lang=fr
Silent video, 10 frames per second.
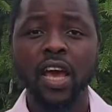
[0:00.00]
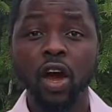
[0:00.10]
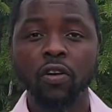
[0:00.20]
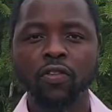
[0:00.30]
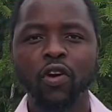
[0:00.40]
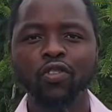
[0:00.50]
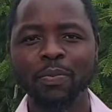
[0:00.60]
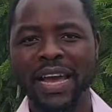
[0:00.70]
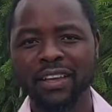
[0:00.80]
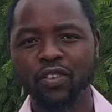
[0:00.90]
En France,
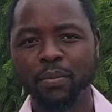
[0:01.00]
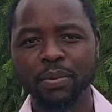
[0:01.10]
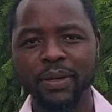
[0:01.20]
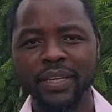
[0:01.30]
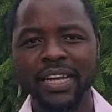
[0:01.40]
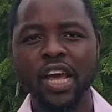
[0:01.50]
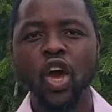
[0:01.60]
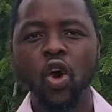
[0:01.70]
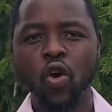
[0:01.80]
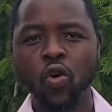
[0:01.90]
par exemple,
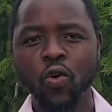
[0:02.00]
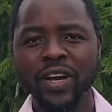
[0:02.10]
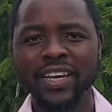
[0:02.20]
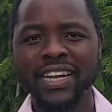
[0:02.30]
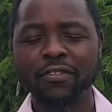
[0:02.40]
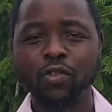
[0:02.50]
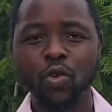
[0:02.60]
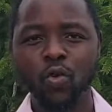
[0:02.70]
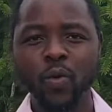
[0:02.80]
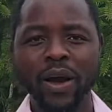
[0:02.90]
aucun
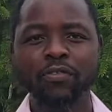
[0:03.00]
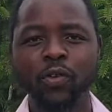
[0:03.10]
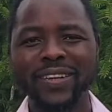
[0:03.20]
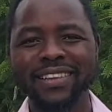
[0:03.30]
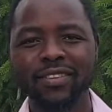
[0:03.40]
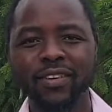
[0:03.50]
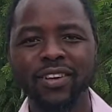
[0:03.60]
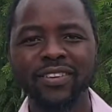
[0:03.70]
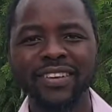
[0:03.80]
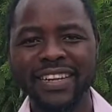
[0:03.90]
afro ou
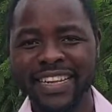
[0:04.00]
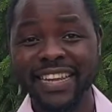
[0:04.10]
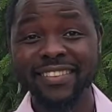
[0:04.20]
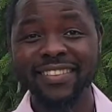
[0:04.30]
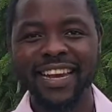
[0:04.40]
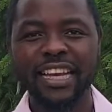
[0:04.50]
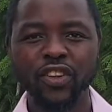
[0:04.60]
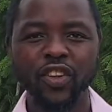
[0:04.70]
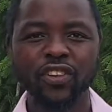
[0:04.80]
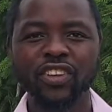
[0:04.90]
afro-descendant n'est
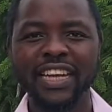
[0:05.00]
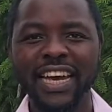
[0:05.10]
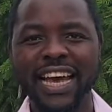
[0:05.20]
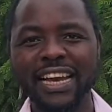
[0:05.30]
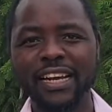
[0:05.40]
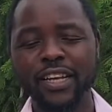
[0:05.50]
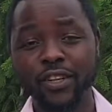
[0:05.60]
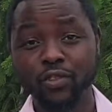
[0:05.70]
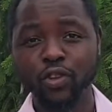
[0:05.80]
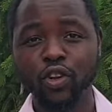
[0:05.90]
directeur général
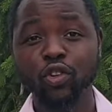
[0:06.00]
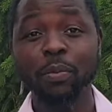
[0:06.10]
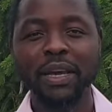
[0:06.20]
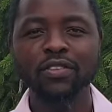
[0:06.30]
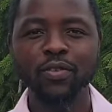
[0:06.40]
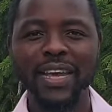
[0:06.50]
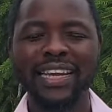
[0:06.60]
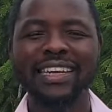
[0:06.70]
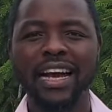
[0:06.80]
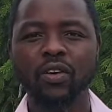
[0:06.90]
d'une entreprise du
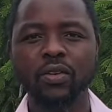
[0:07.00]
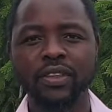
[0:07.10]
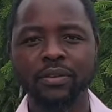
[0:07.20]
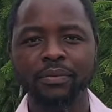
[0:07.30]
440.